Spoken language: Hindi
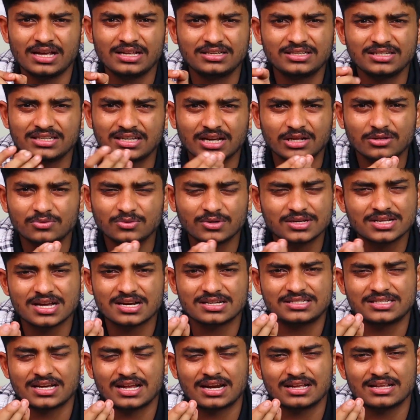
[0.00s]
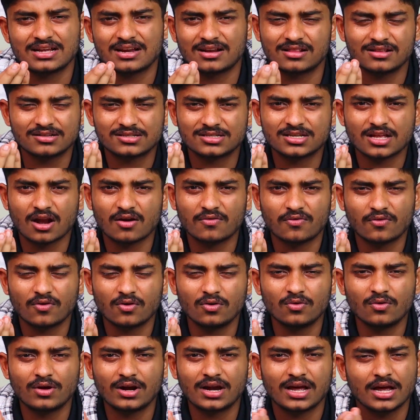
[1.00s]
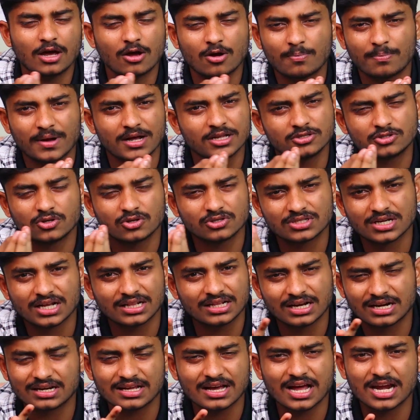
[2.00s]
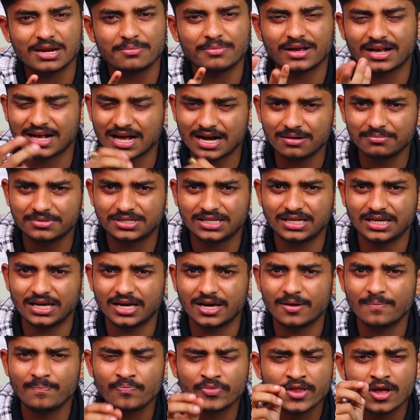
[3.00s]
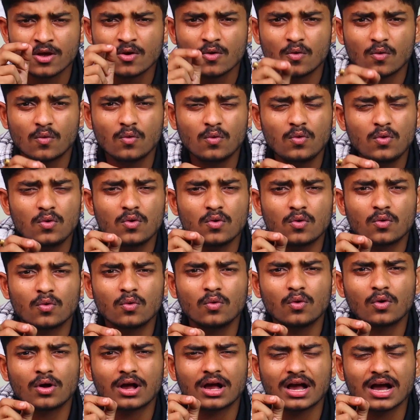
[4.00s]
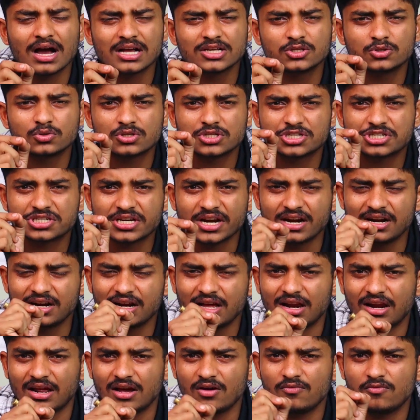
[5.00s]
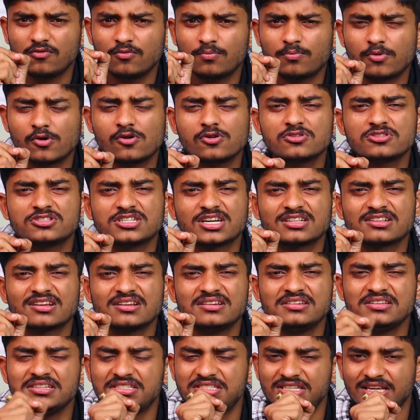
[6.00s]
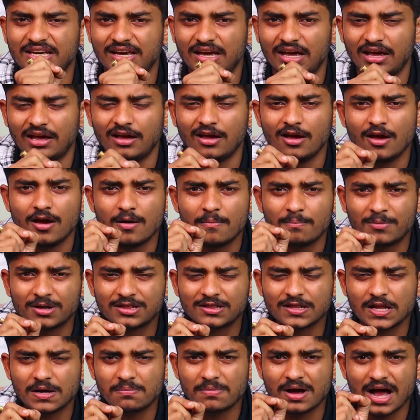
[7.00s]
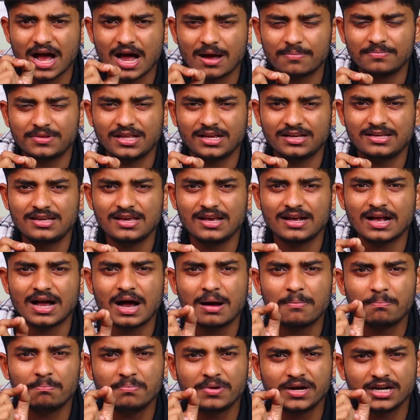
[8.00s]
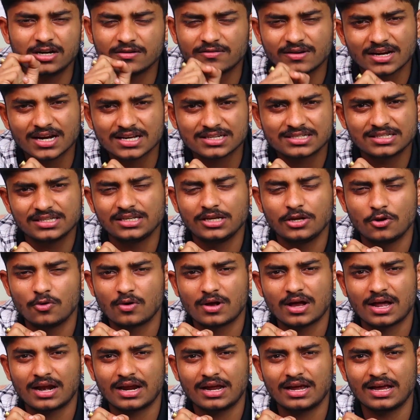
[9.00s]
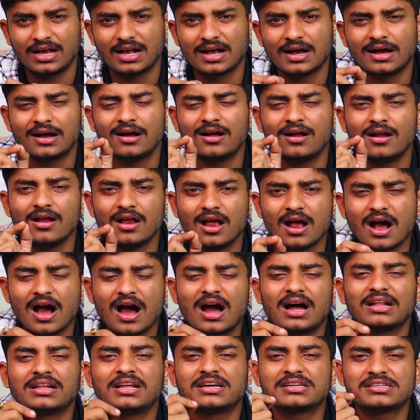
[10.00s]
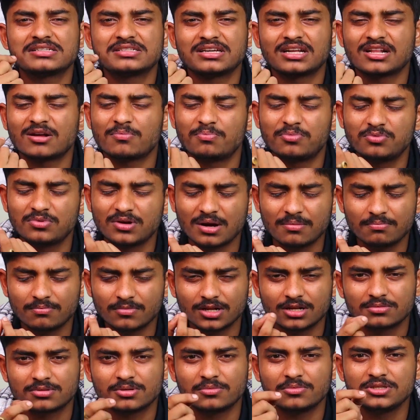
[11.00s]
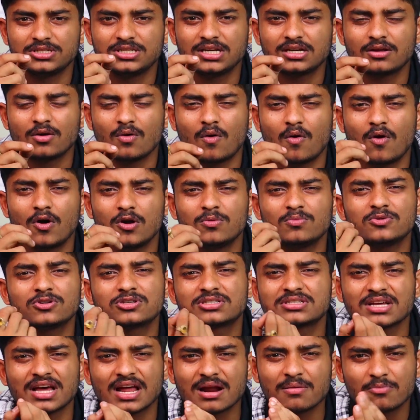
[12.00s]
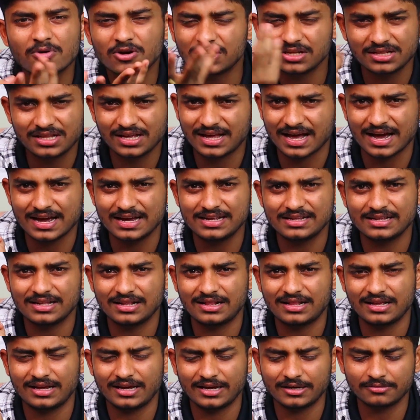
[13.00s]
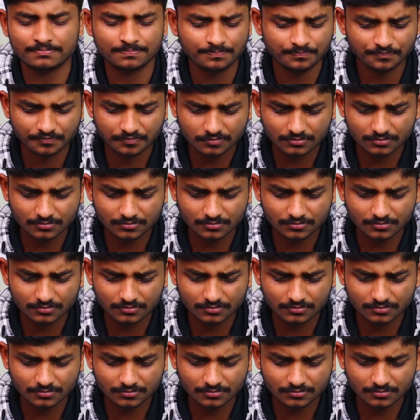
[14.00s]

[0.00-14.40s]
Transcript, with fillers: हैं जिनका 2000, 4000, 10000 फॉलोअर है और पाँच छः सात आठ गाने में काम किए हैं उन लोगों का जो स्टैंडर्ड है वो बहुत ज़्यादा नीचे है मतलब आप देखिएगा बेड वाला सीन इन लोग का रहेगा आधा से ज़्यादा पूरा मतलब समझिए कि ऑलमोस्ट सारा बॉडी दिखाई देते हैं